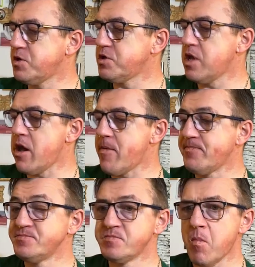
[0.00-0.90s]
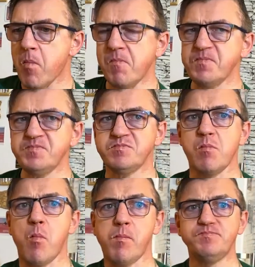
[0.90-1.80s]
Не знаю. М
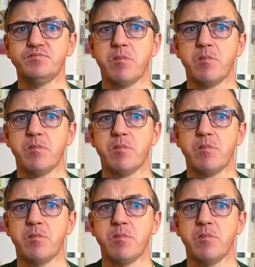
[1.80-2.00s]
м-м. -м -м.